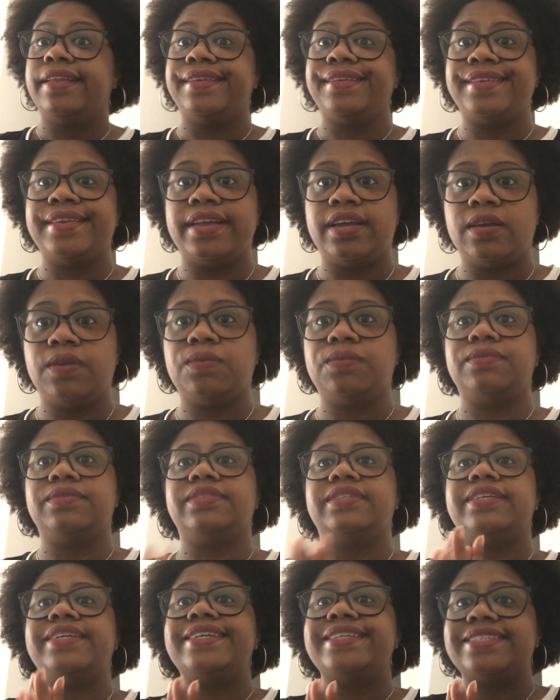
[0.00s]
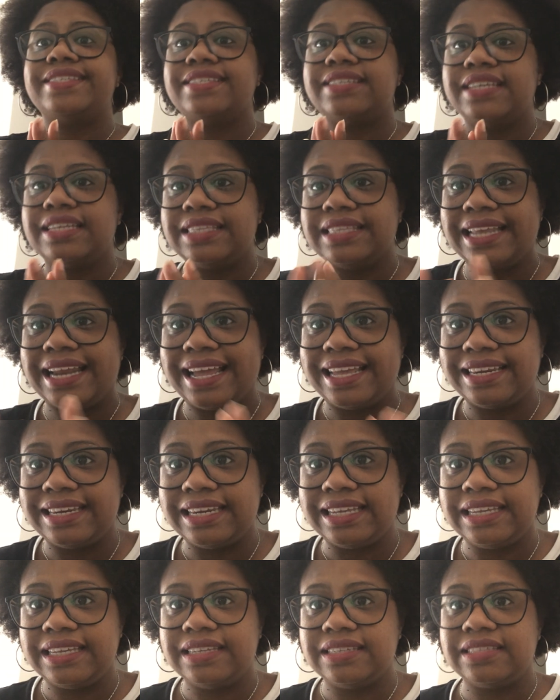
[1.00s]
Não,
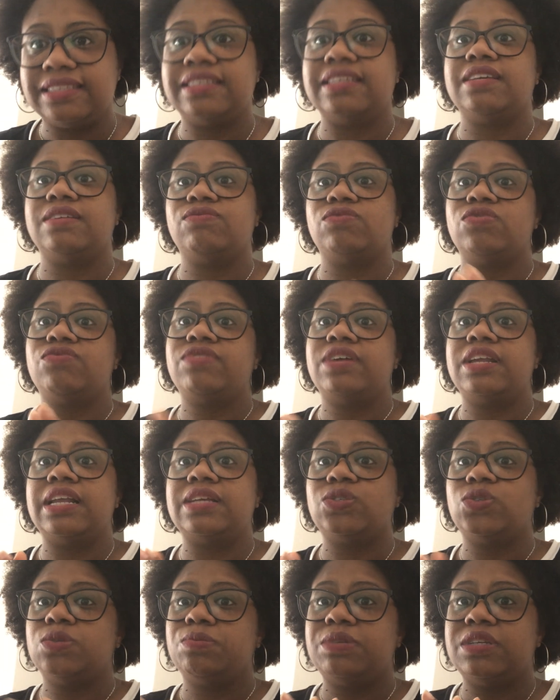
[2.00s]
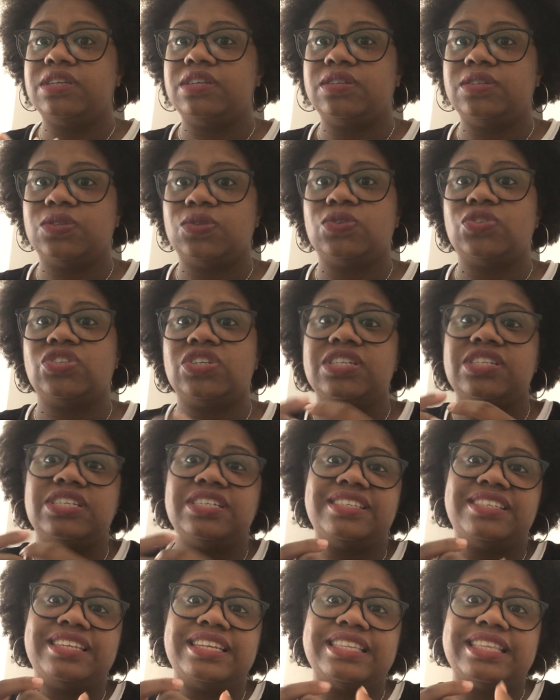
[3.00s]
descentraliza. Vou falar sobre isso. Gente
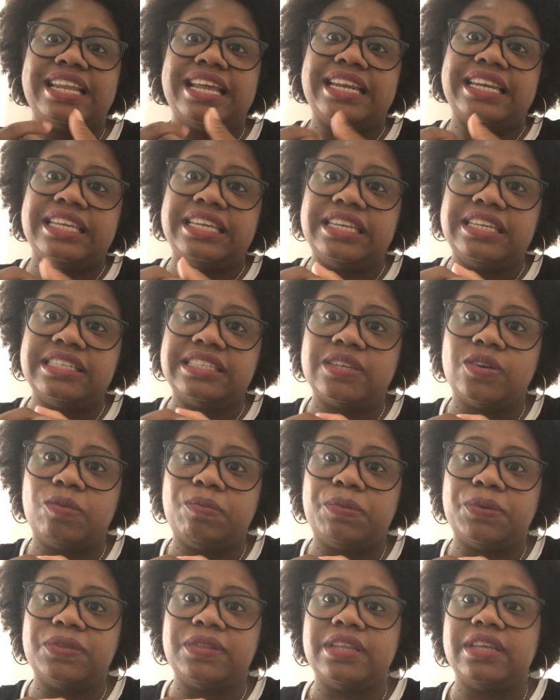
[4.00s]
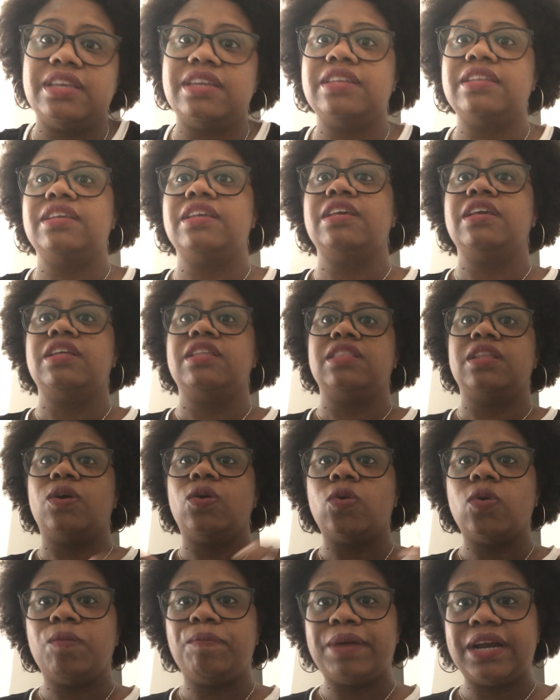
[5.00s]
que centraliza o poder,
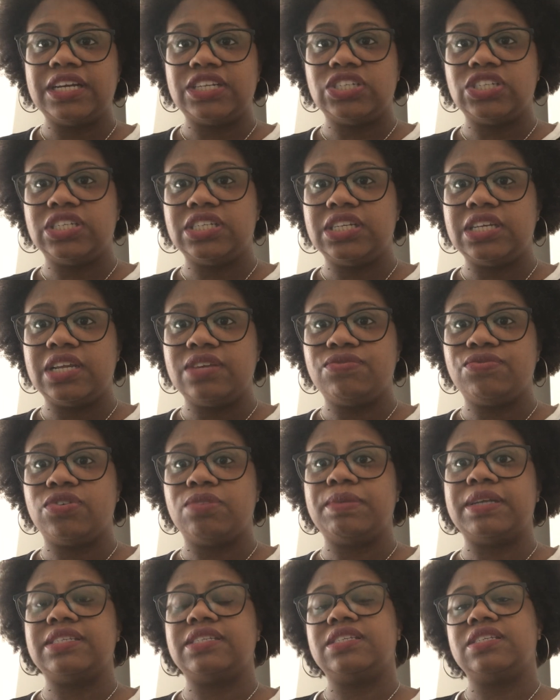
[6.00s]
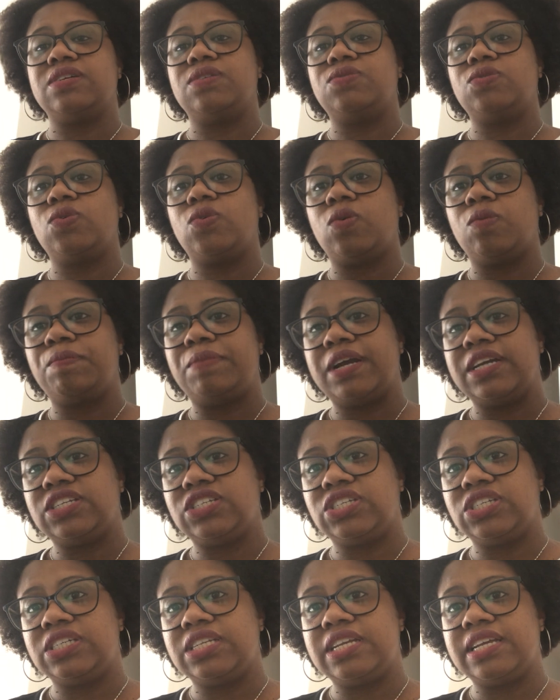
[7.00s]
não compartilha informação, não
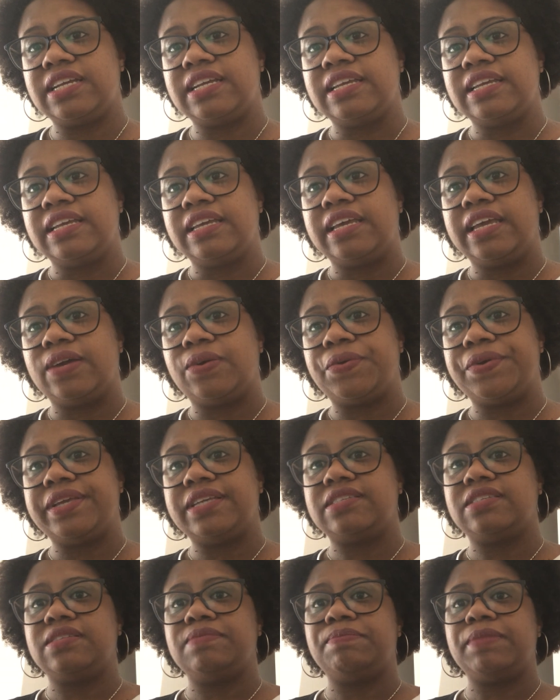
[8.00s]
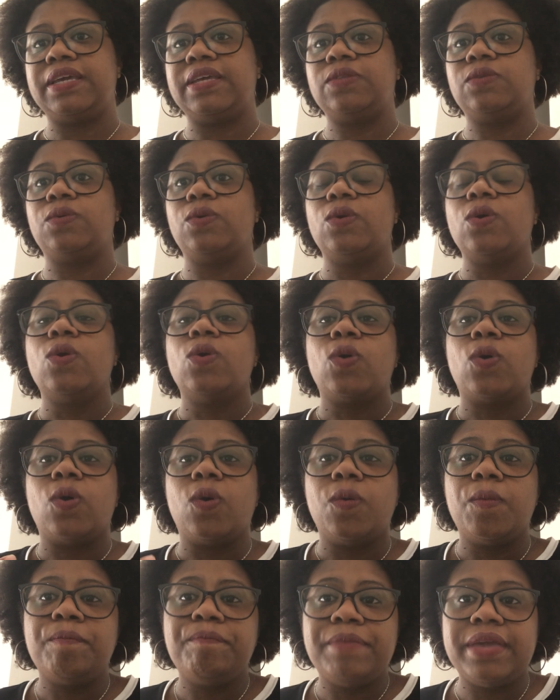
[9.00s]
compartilha é, conhecimento,
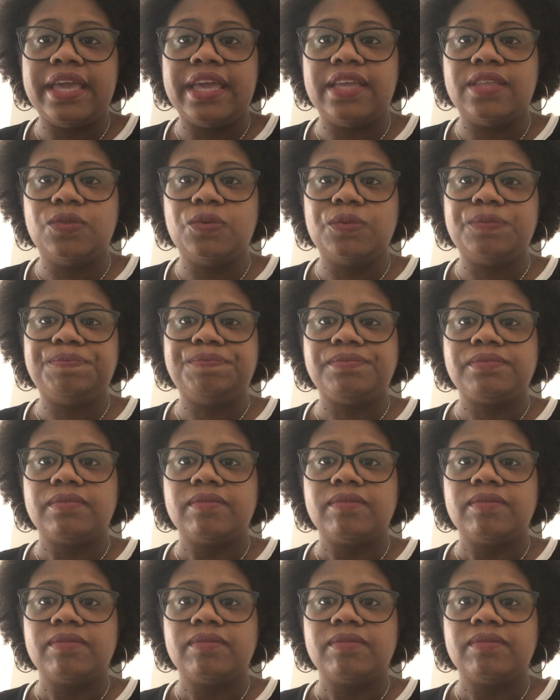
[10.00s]
com medo